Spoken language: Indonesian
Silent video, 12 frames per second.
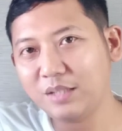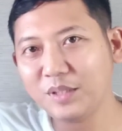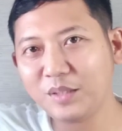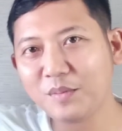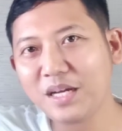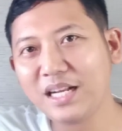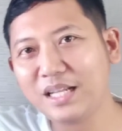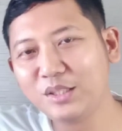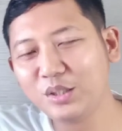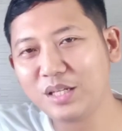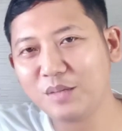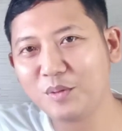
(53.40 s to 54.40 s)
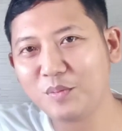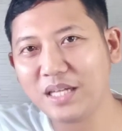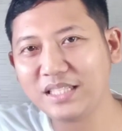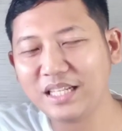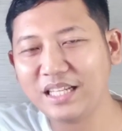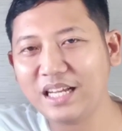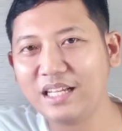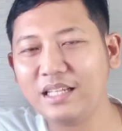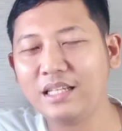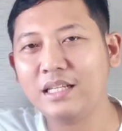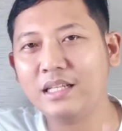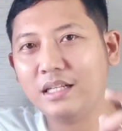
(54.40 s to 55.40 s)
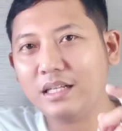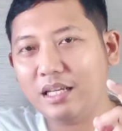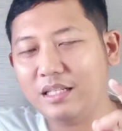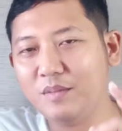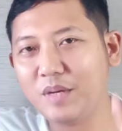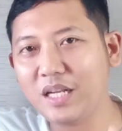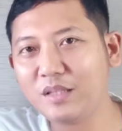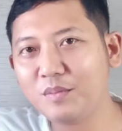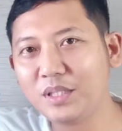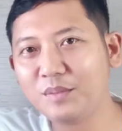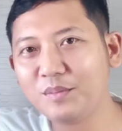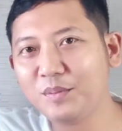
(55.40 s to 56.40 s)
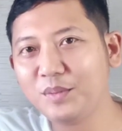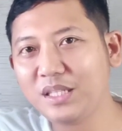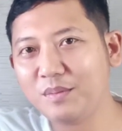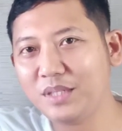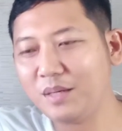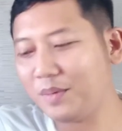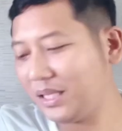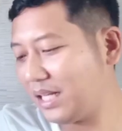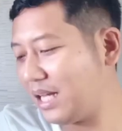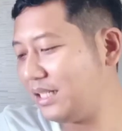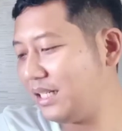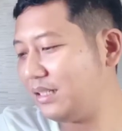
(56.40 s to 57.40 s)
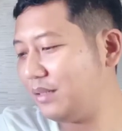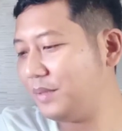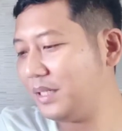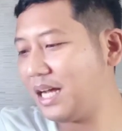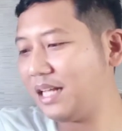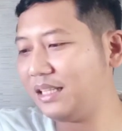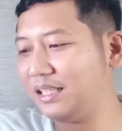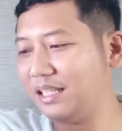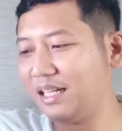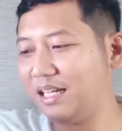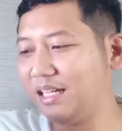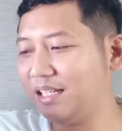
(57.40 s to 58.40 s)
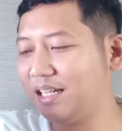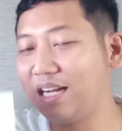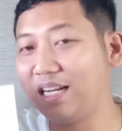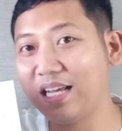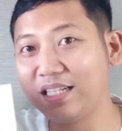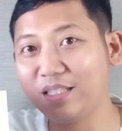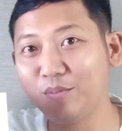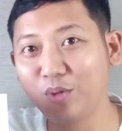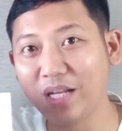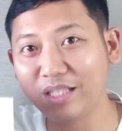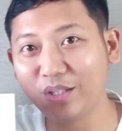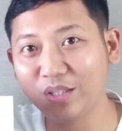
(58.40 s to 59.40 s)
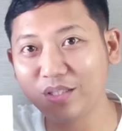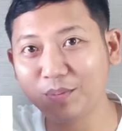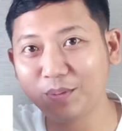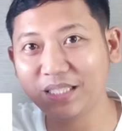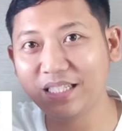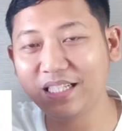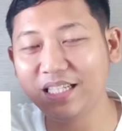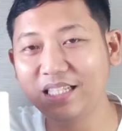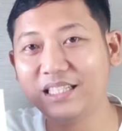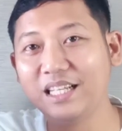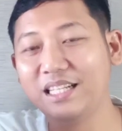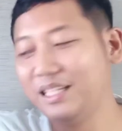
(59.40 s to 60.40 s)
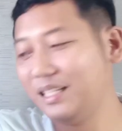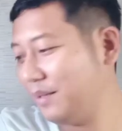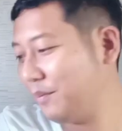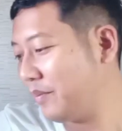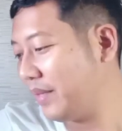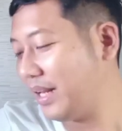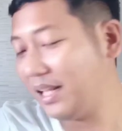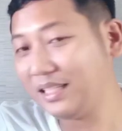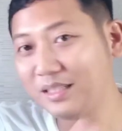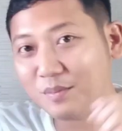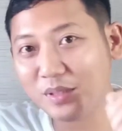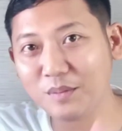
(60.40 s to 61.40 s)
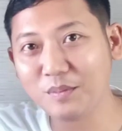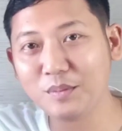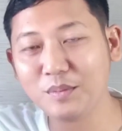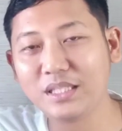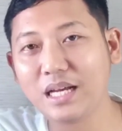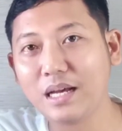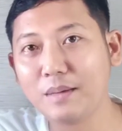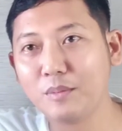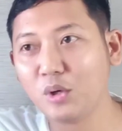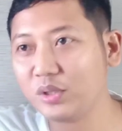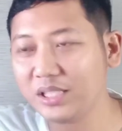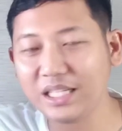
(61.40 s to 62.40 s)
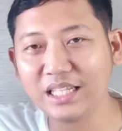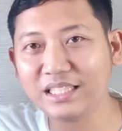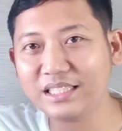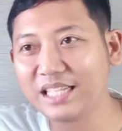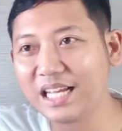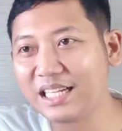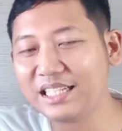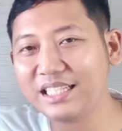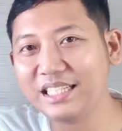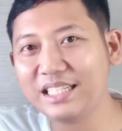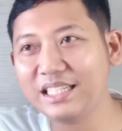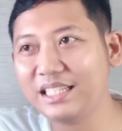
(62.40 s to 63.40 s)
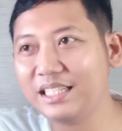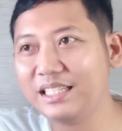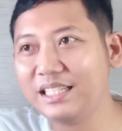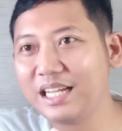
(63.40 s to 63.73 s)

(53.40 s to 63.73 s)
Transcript: teman-teman lanjut ke pembahasan ya. Oke, dimana teman-teman bisa mendapatkan sertifikat uh, radar simulator seperti ini. Jadi nanti teman-teman bisa browsing cari di